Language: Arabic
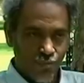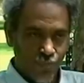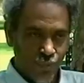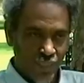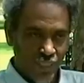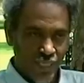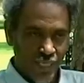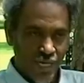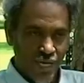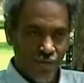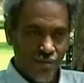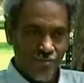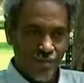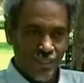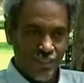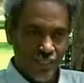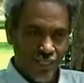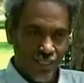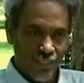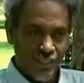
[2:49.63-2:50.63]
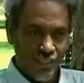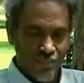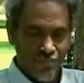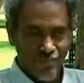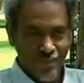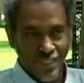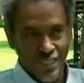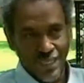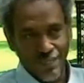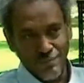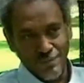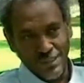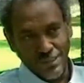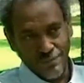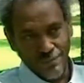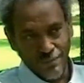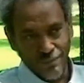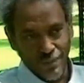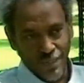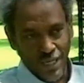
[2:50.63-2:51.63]
بناء ما تهدم منها
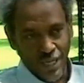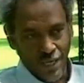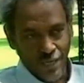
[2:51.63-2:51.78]
بسبب